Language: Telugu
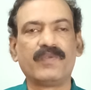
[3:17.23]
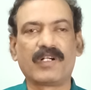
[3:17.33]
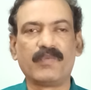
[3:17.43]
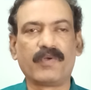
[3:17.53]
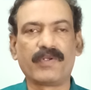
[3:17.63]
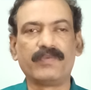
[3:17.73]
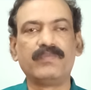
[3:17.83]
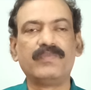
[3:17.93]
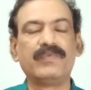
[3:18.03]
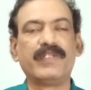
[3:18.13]
ఒక ముగ్గురు
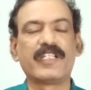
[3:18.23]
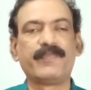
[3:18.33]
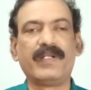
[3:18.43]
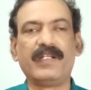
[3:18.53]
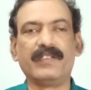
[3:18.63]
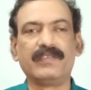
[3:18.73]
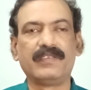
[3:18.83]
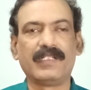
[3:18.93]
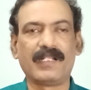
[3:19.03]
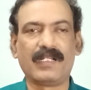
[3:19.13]
ఎస్పీల్ని
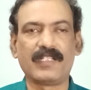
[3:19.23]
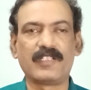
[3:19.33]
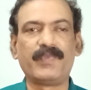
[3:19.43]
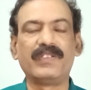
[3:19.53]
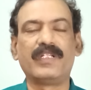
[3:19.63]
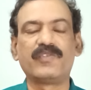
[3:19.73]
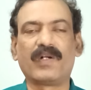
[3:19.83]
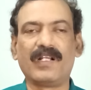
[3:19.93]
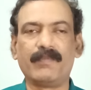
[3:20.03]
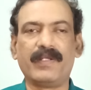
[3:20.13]
ఇద్దరిని సస్పెండ్ చేసి
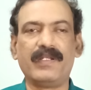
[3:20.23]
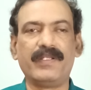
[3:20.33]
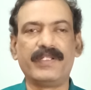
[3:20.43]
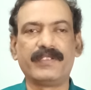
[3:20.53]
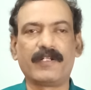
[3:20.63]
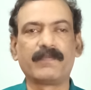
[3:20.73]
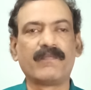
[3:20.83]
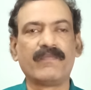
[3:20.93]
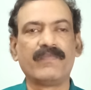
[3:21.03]
ఒకరిని బదిలీ చేశారు